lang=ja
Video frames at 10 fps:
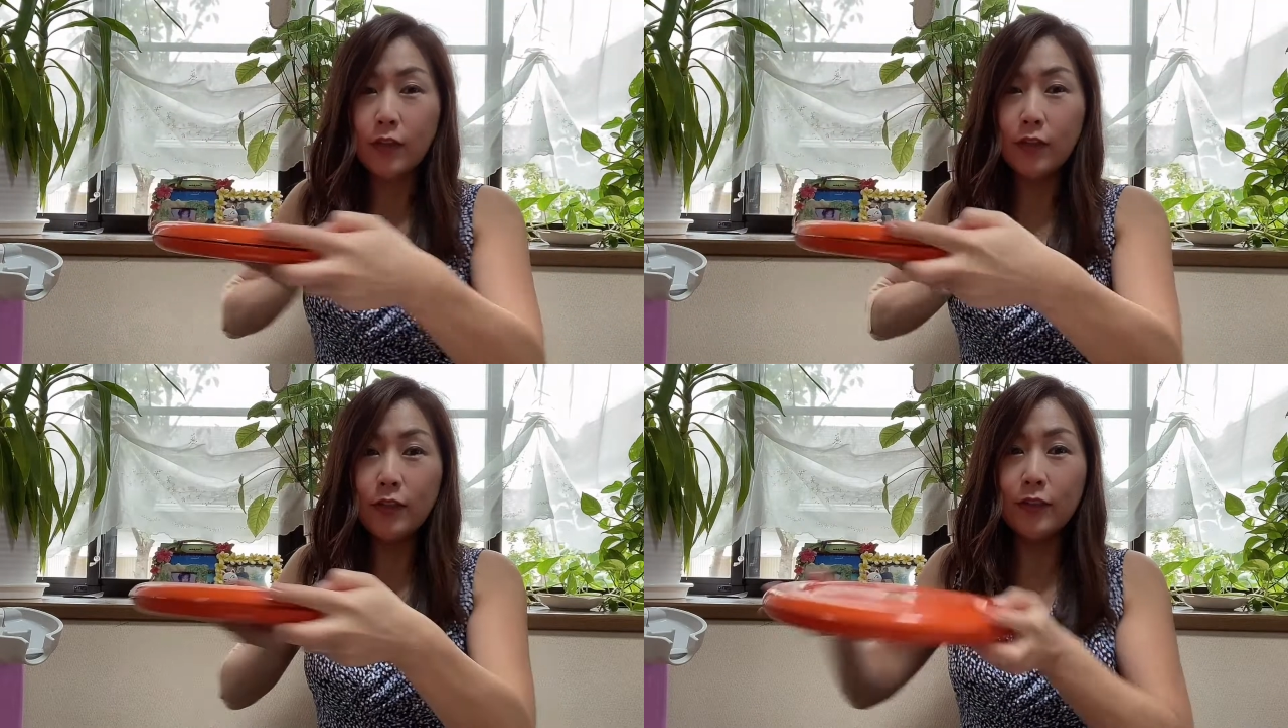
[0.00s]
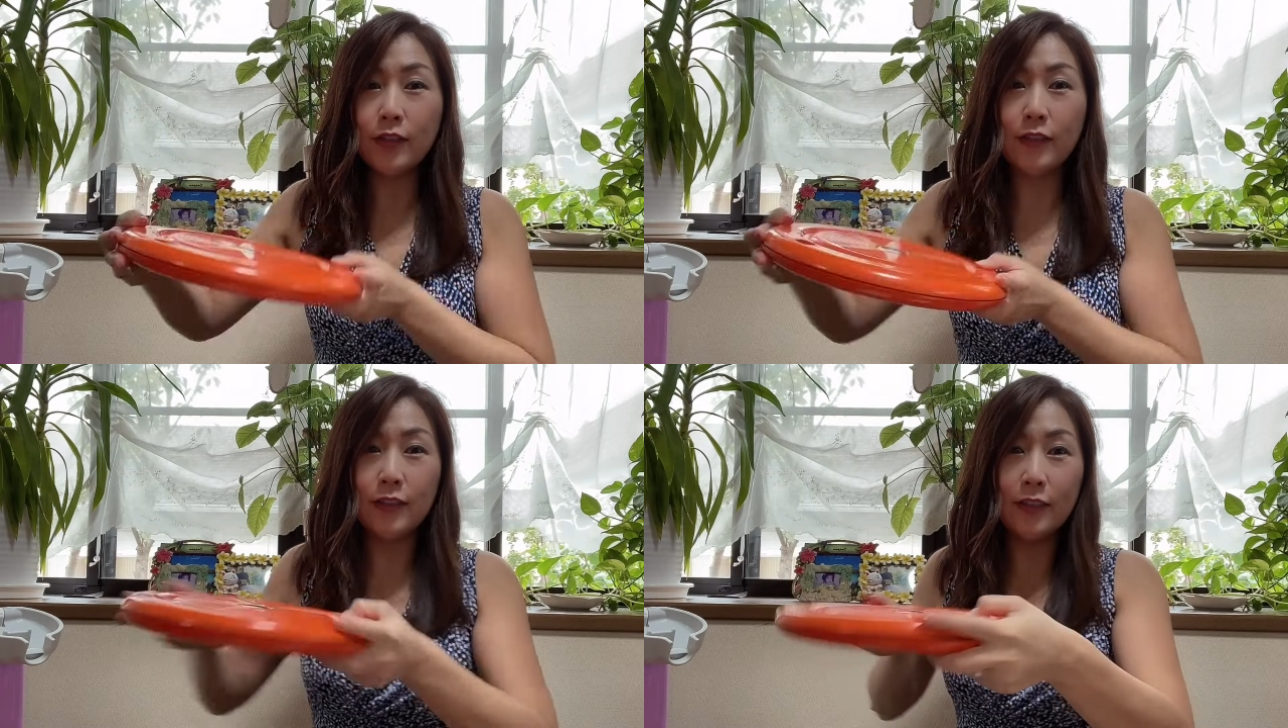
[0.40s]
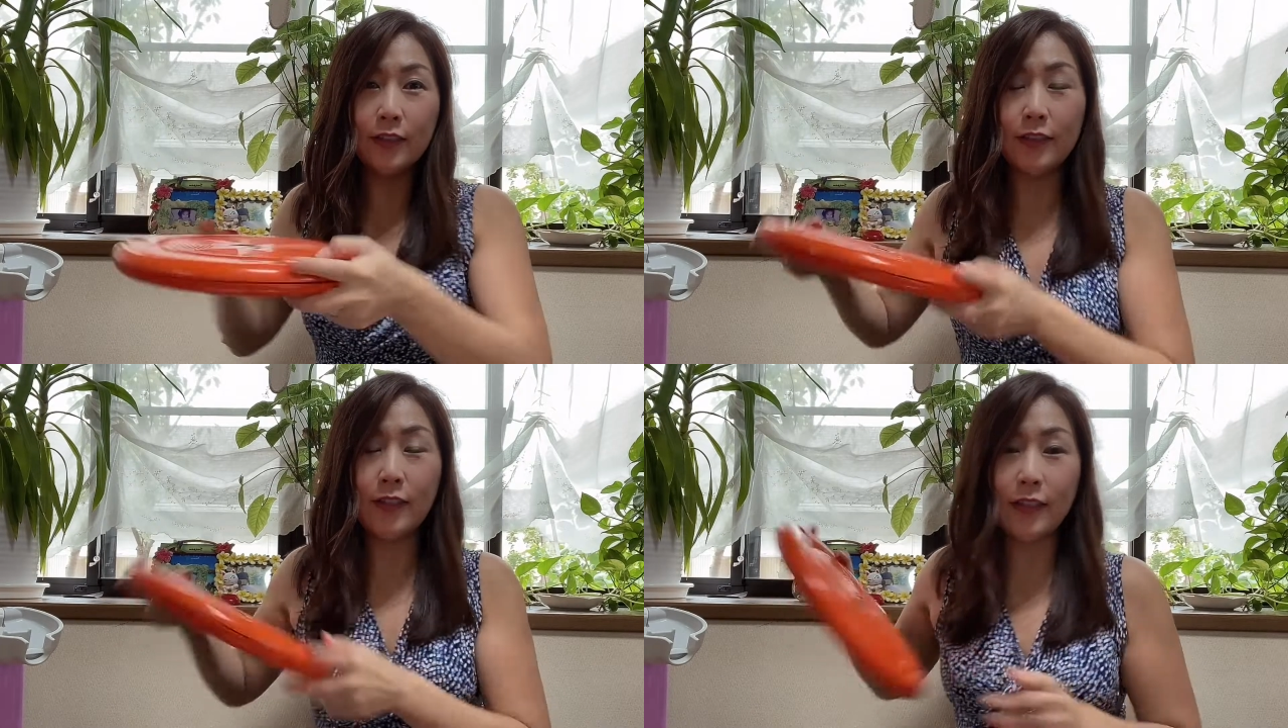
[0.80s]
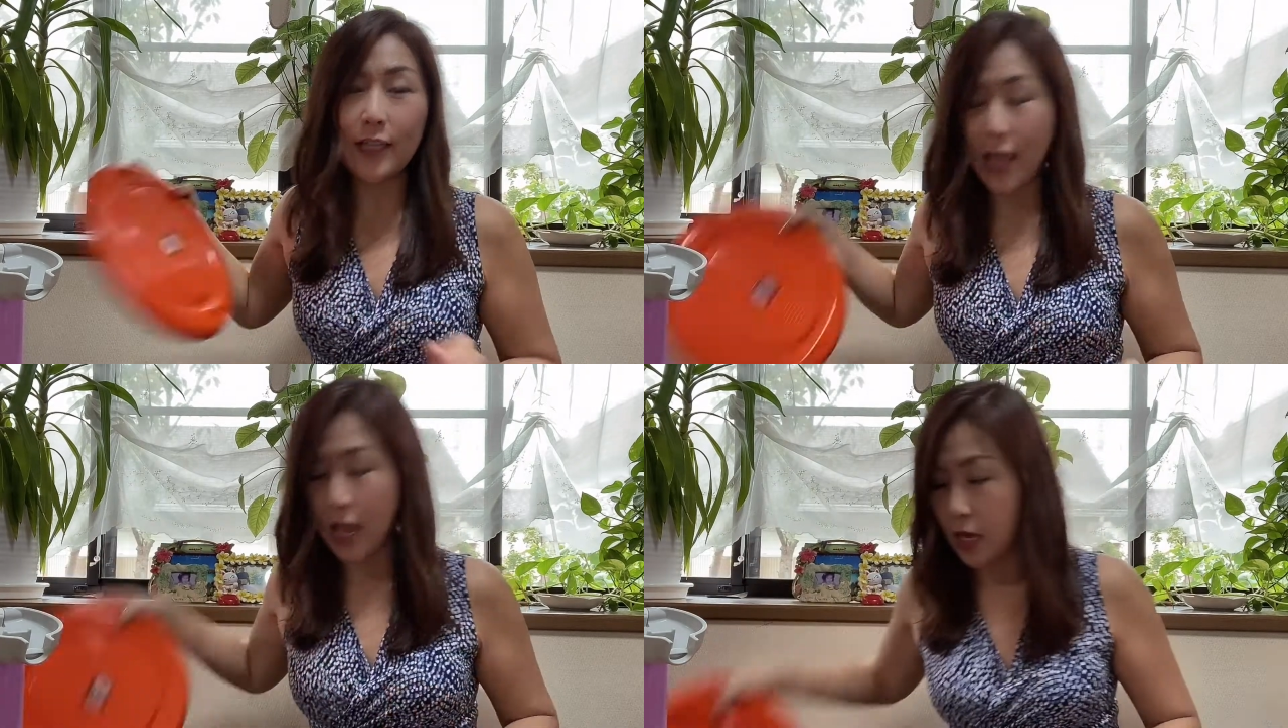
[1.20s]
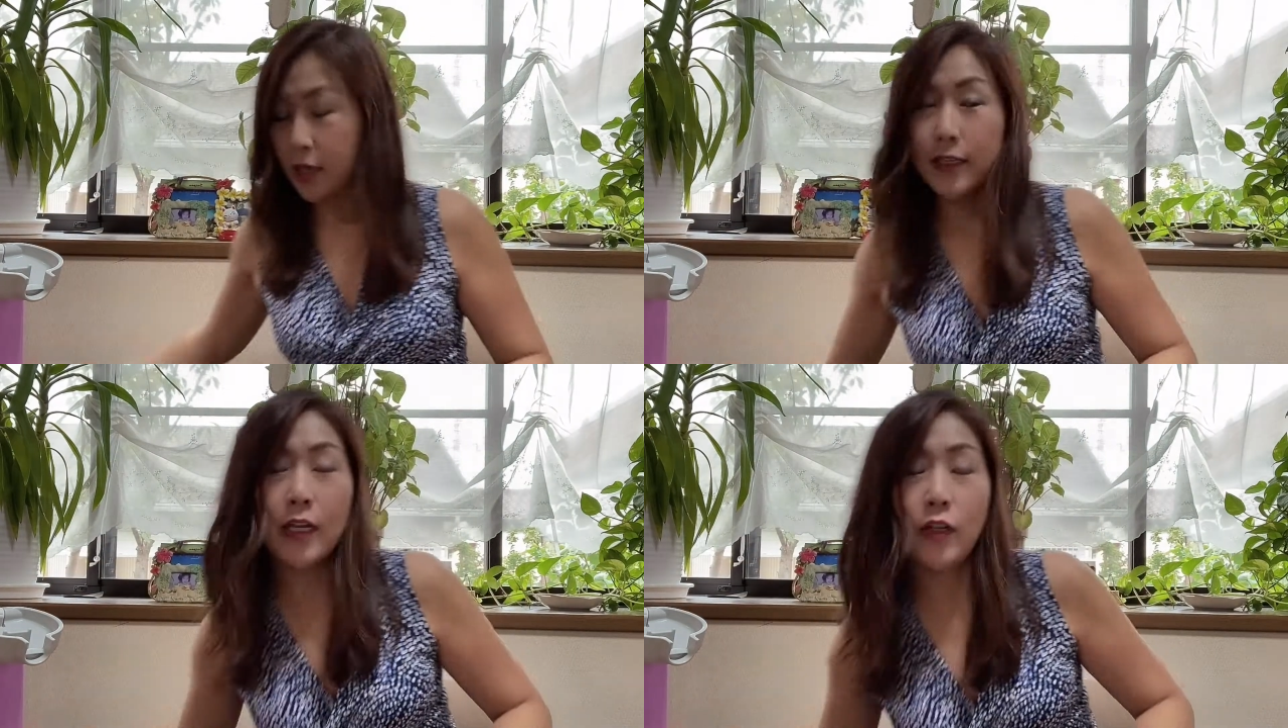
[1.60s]
くるんくるんくるんくるんってね、
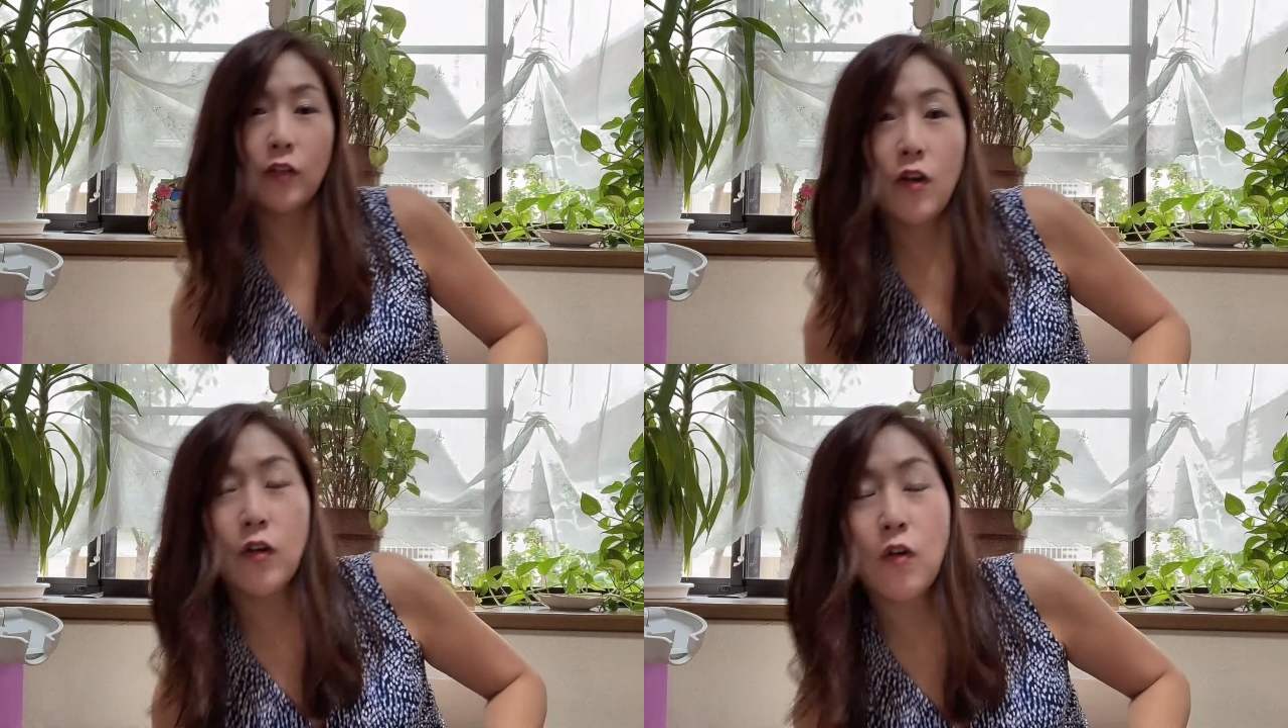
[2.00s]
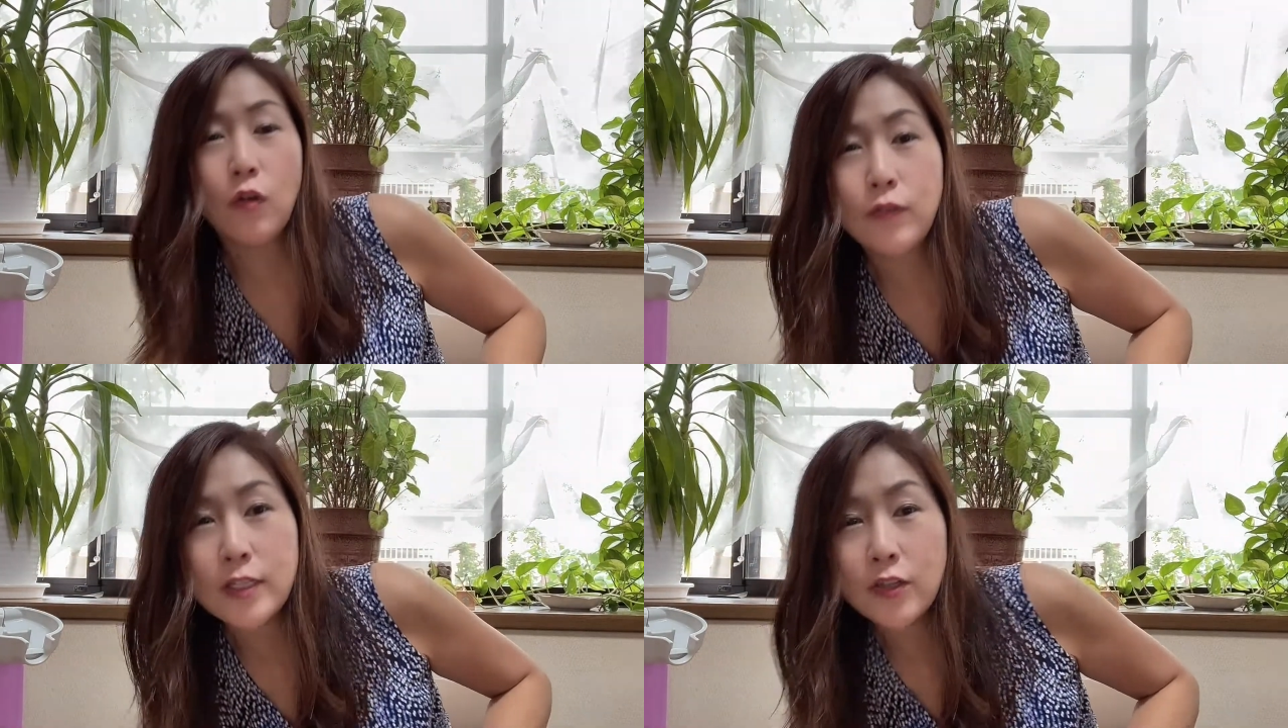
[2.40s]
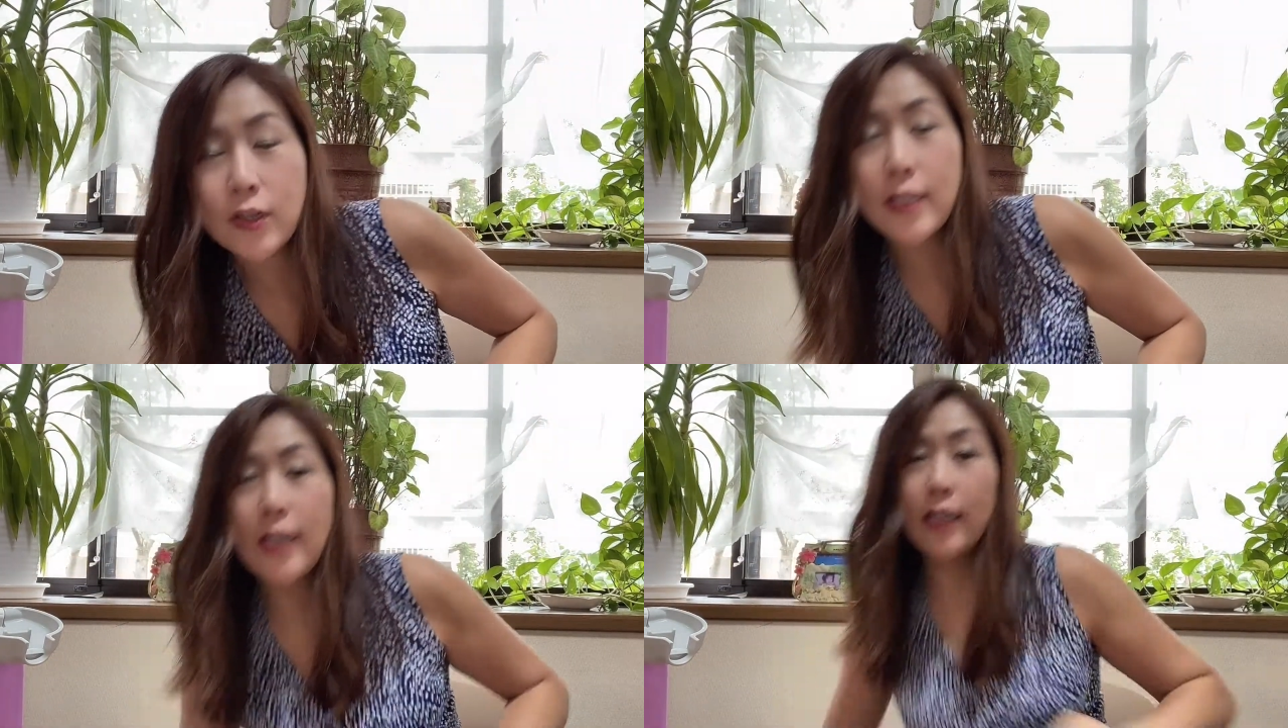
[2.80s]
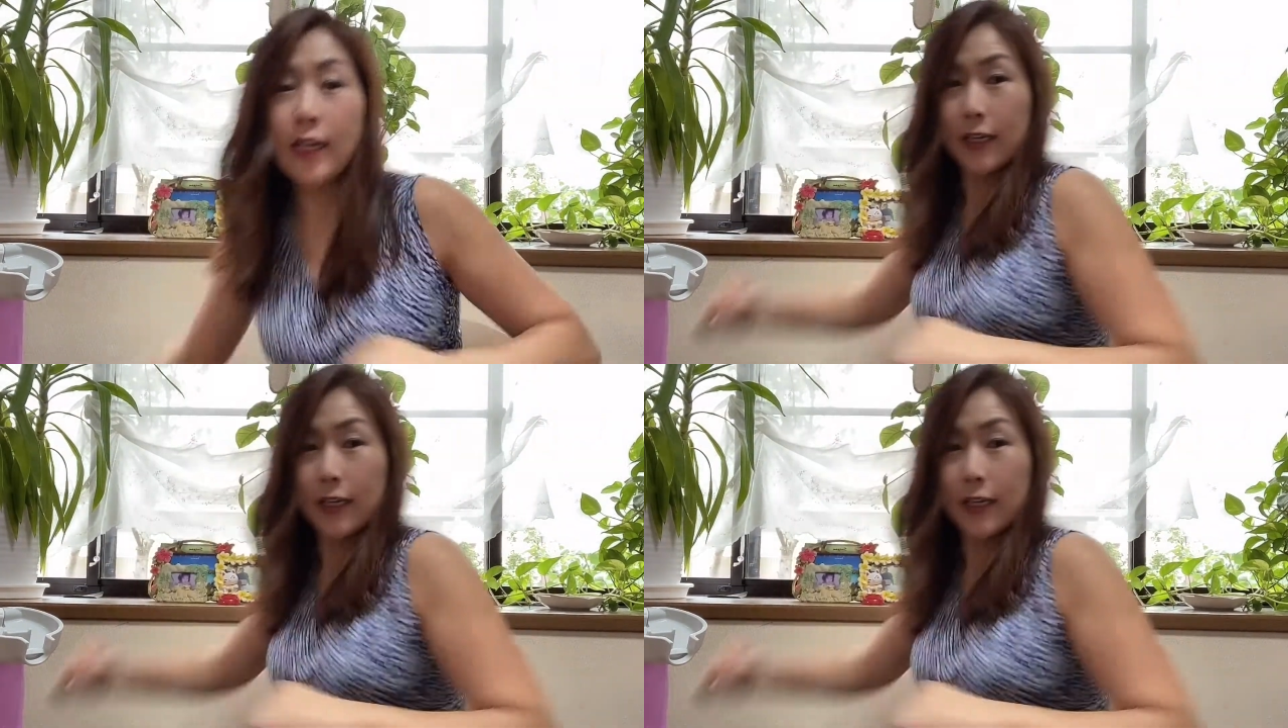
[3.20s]
やると、こう、ウエストがね、